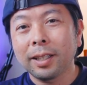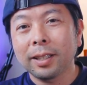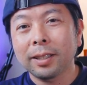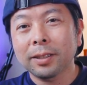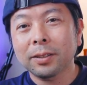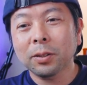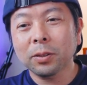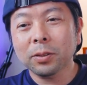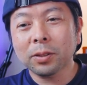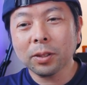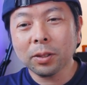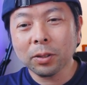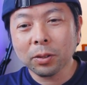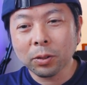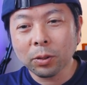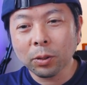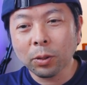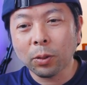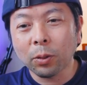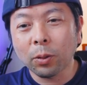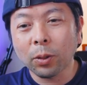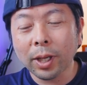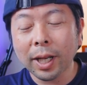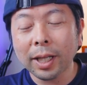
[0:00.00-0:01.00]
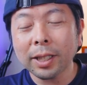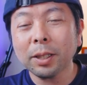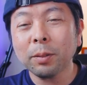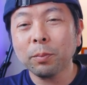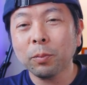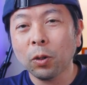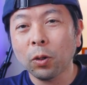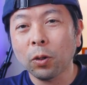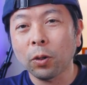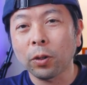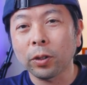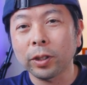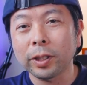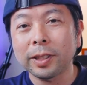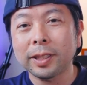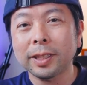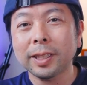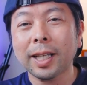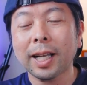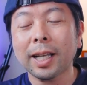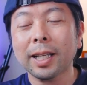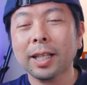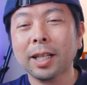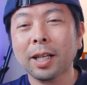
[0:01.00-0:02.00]
そうすると他にも
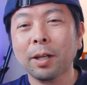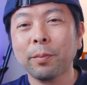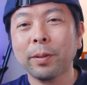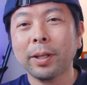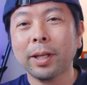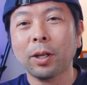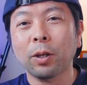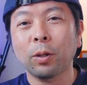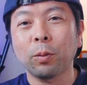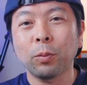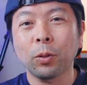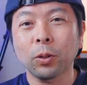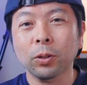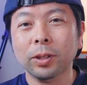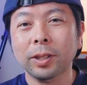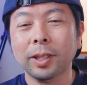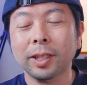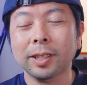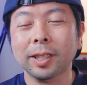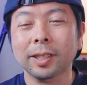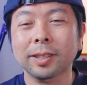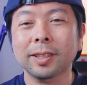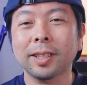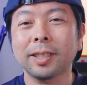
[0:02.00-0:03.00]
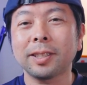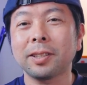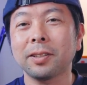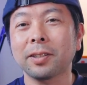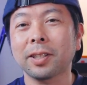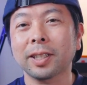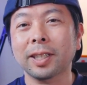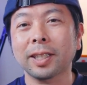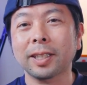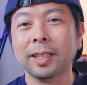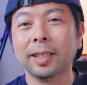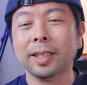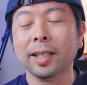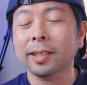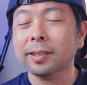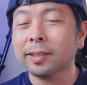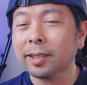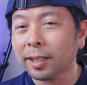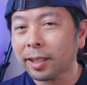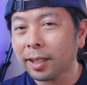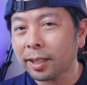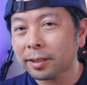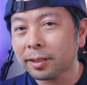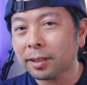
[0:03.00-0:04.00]
一眼カメラを持って撮影してる方ってたく
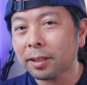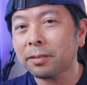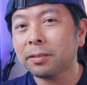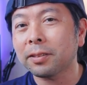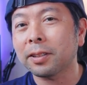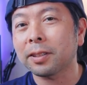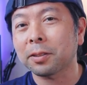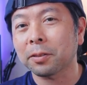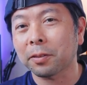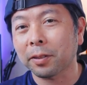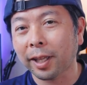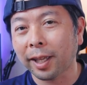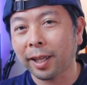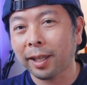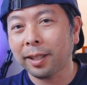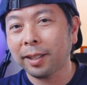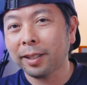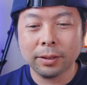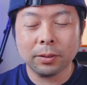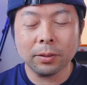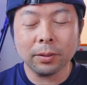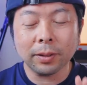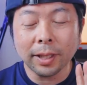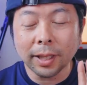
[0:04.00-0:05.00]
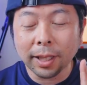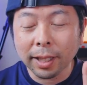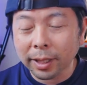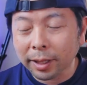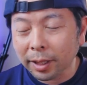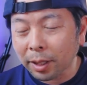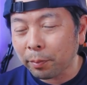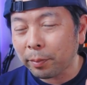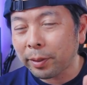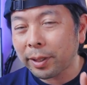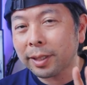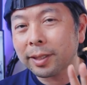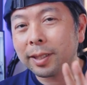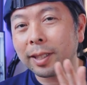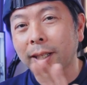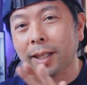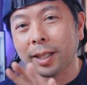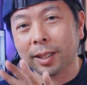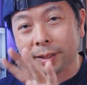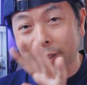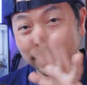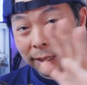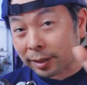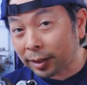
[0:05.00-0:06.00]
さんいらっしゃるんですよね。その中で皆さ
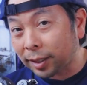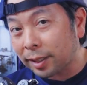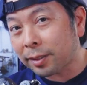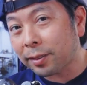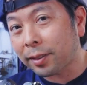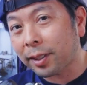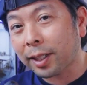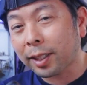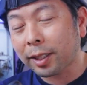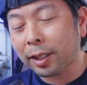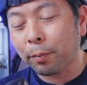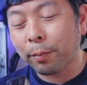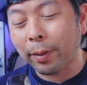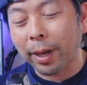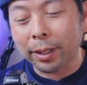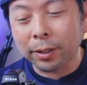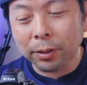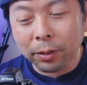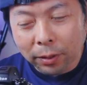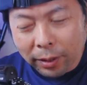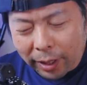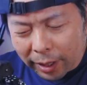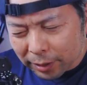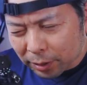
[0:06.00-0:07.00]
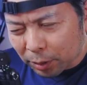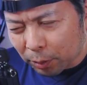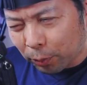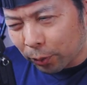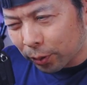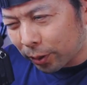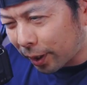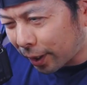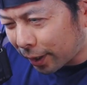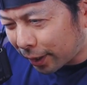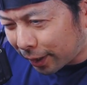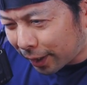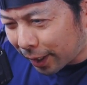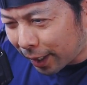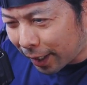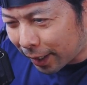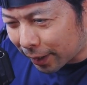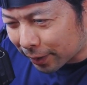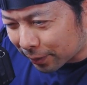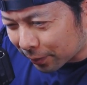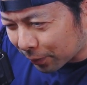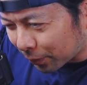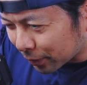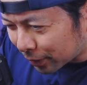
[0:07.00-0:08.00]
んが撮影してる中でマクロレンズを持ってっ
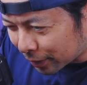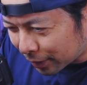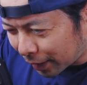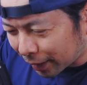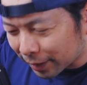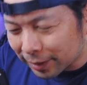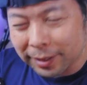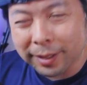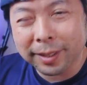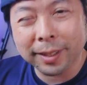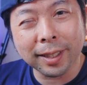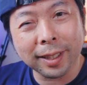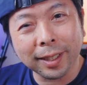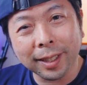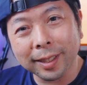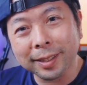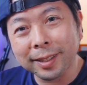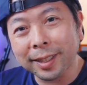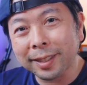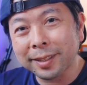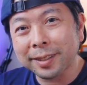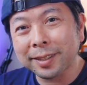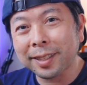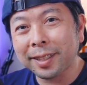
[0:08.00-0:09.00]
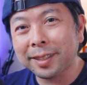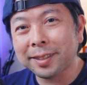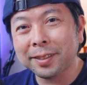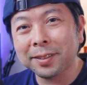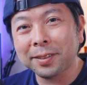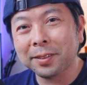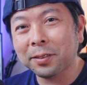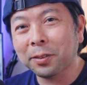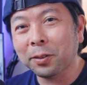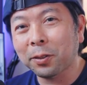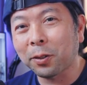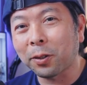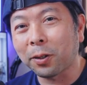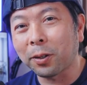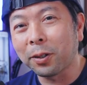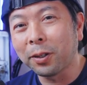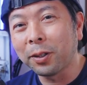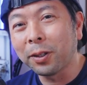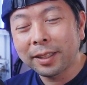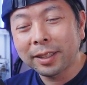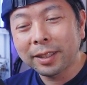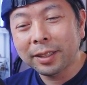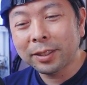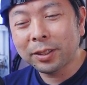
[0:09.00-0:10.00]
てすごい近づいてね撮影すると
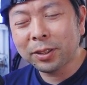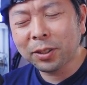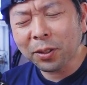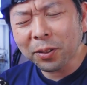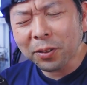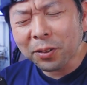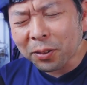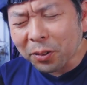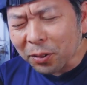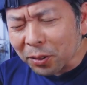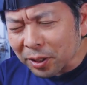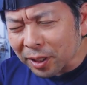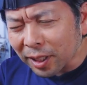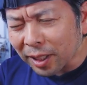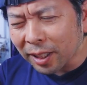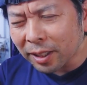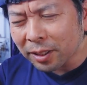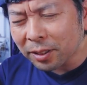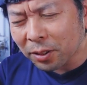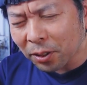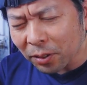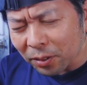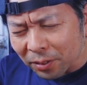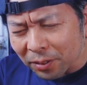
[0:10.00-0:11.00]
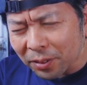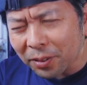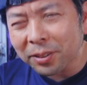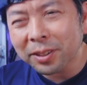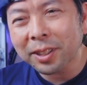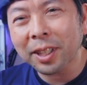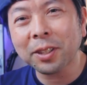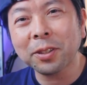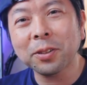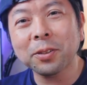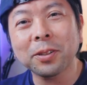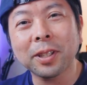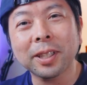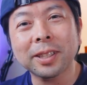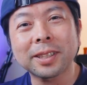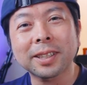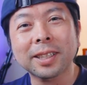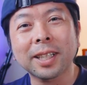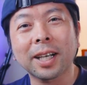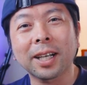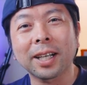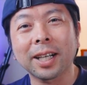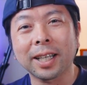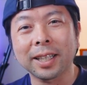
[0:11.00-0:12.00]
ちょっとした、ね、ちょっとした優
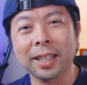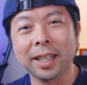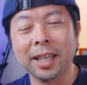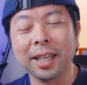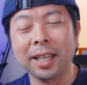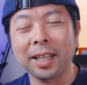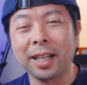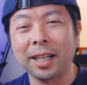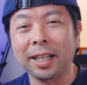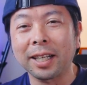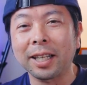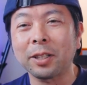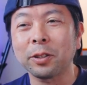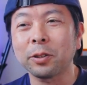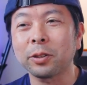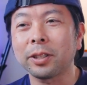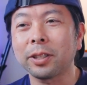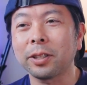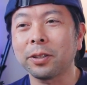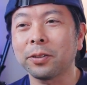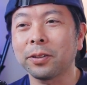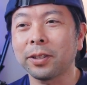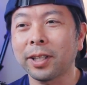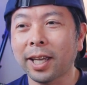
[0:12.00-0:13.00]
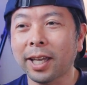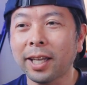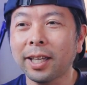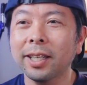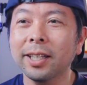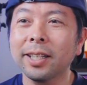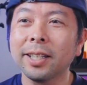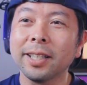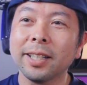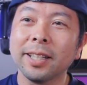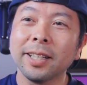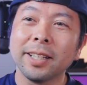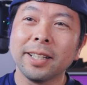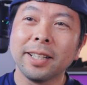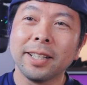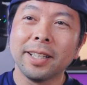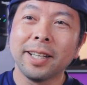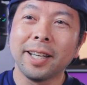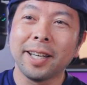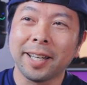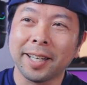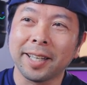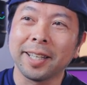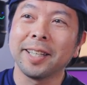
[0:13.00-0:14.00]
越感がね得られるっていうね。
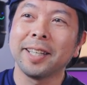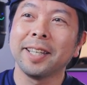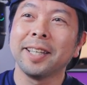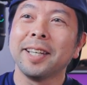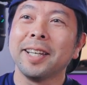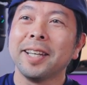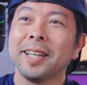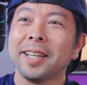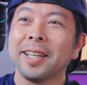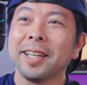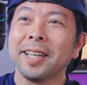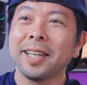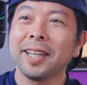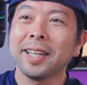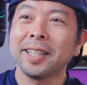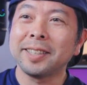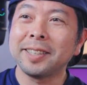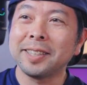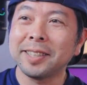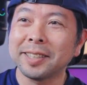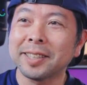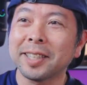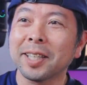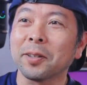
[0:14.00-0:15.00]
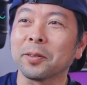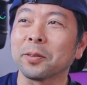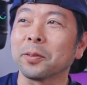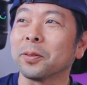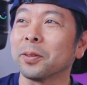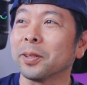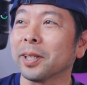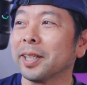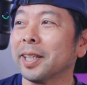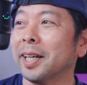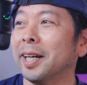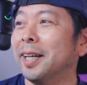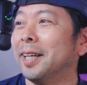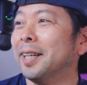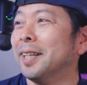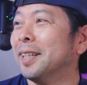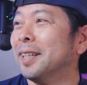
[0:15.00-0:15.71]
はい。えー、小さい男だな。